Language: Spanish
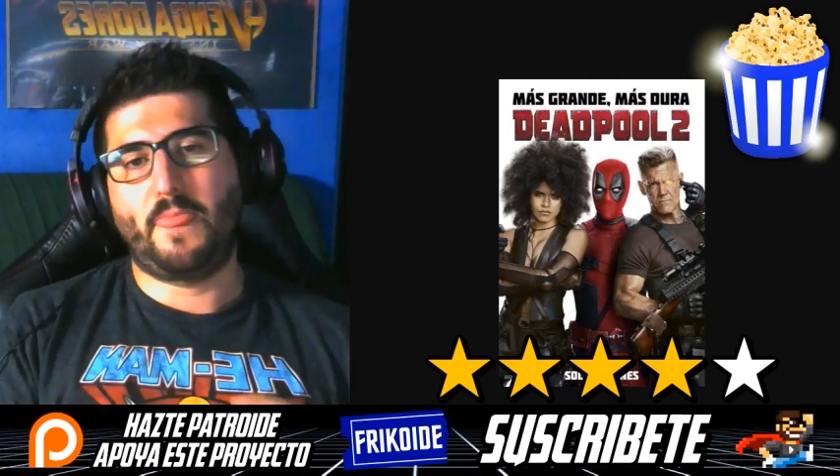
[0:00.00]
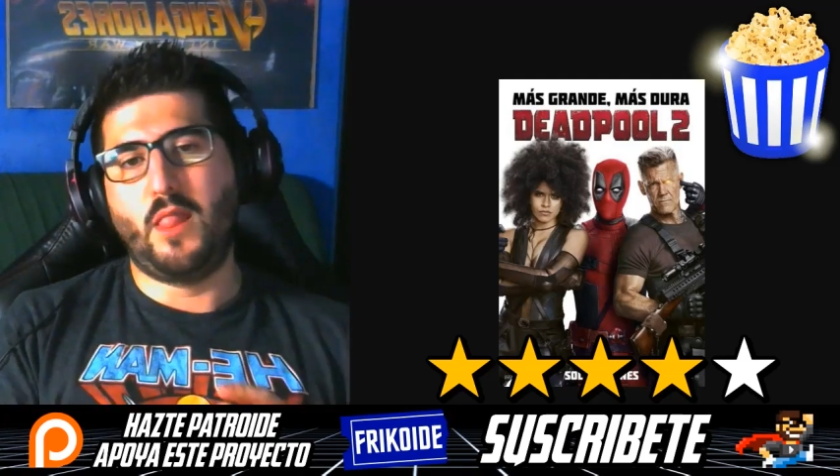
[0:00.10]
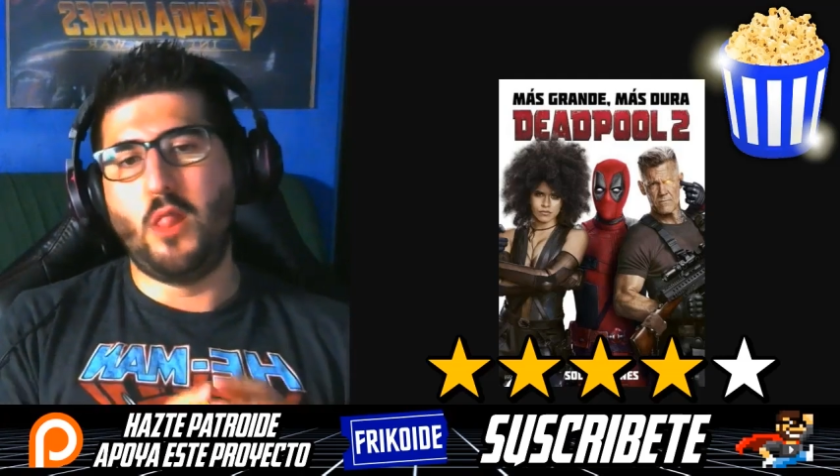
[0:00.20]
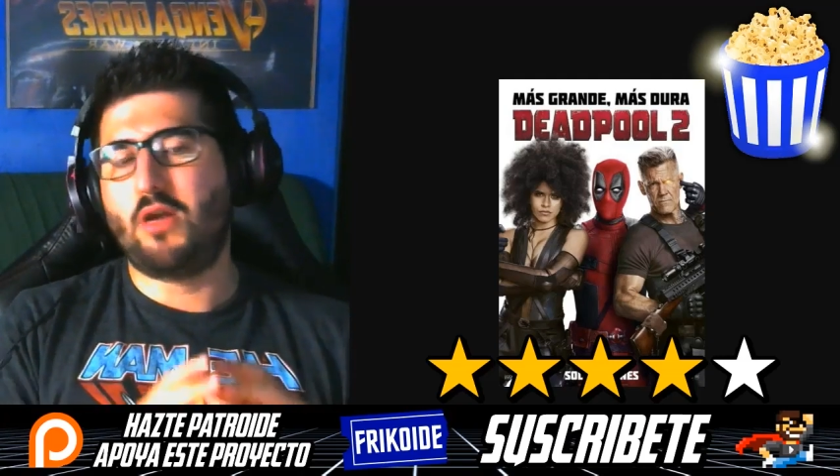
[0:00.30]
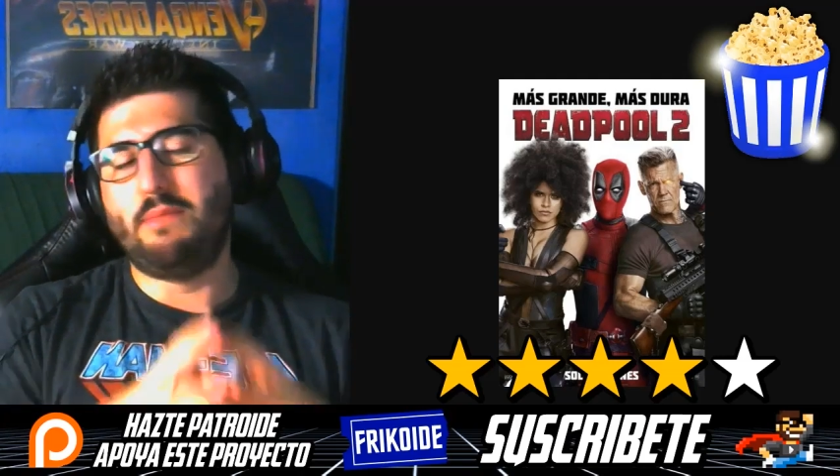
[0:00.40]

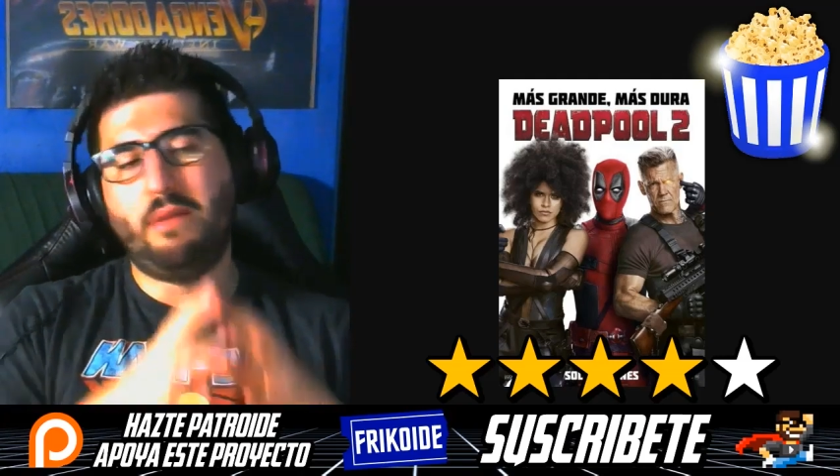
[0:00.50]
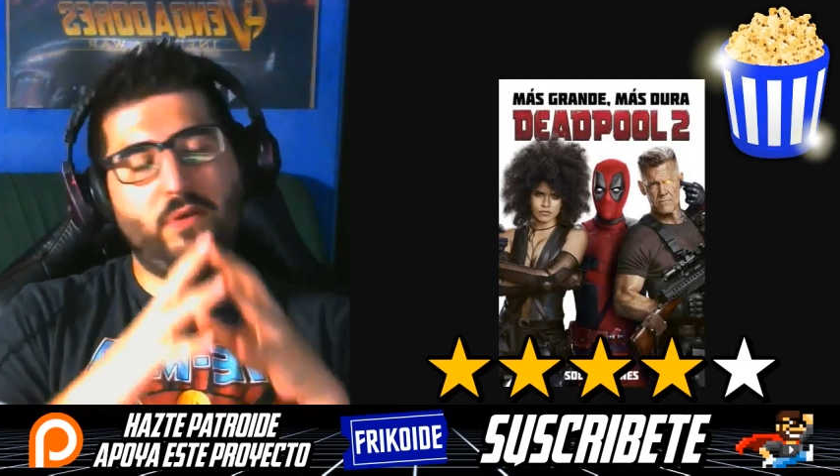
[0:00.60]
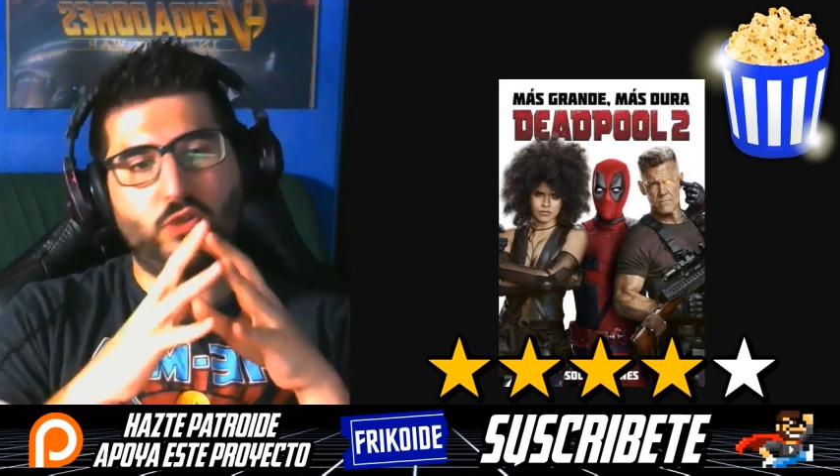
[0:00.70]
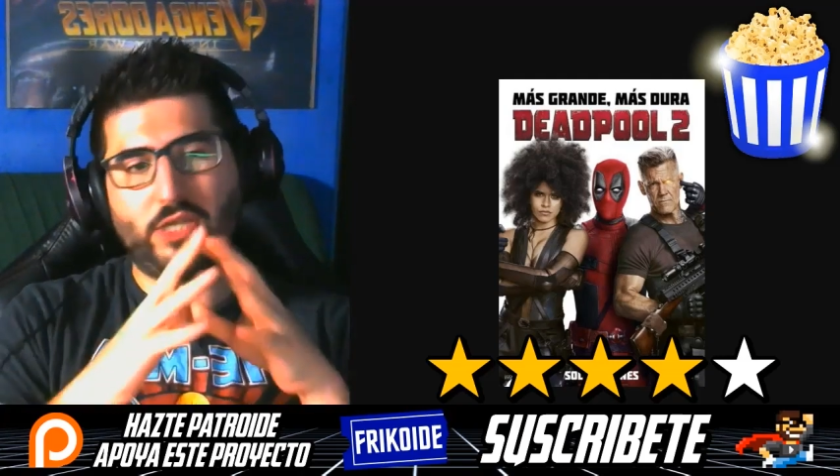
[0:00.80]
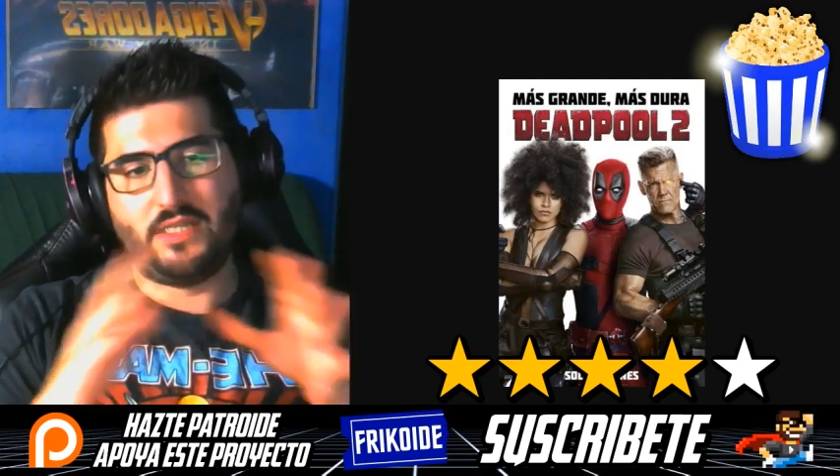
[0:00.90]
Lo que más me
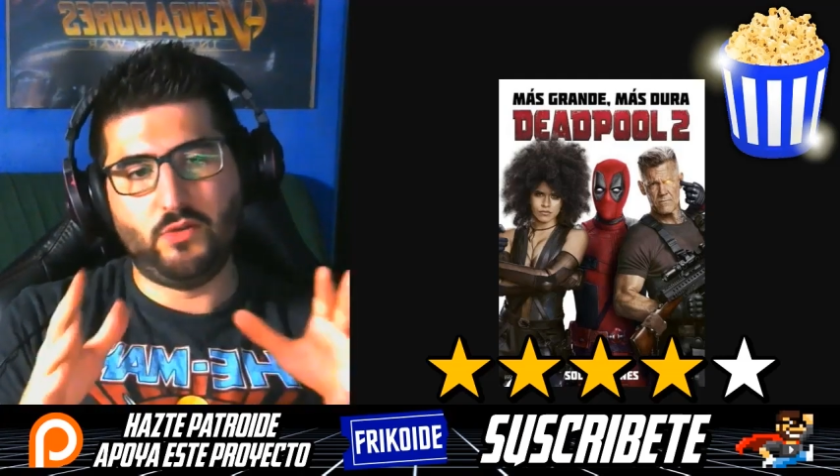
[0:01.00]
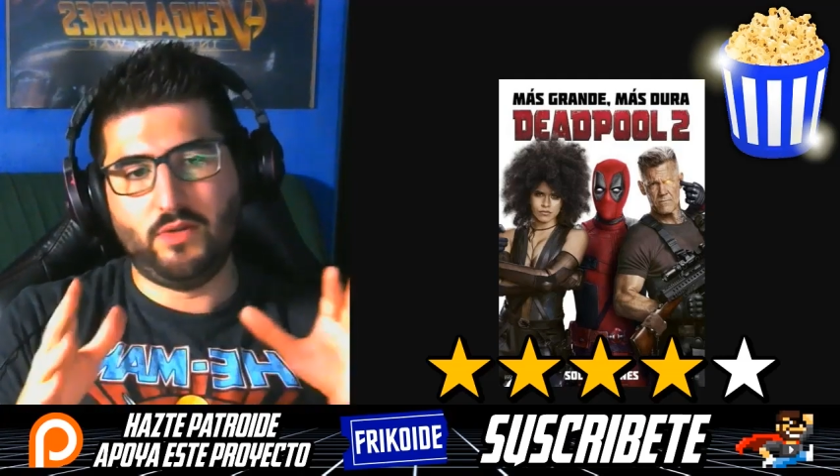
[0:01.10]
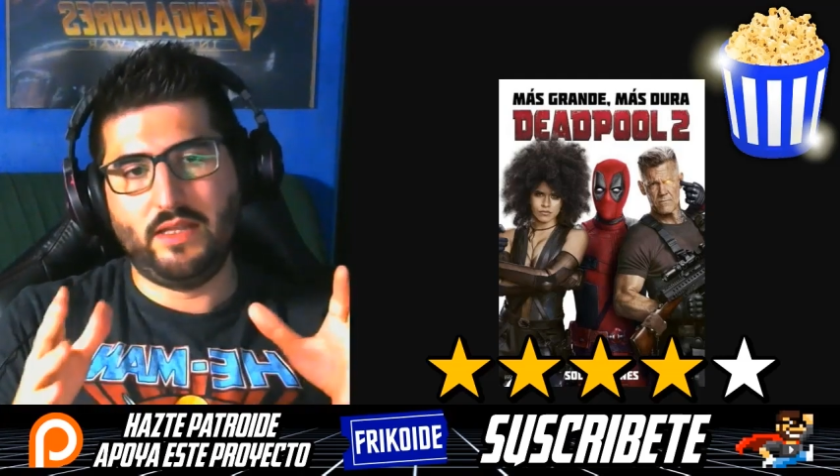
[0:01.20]
gusta sin duda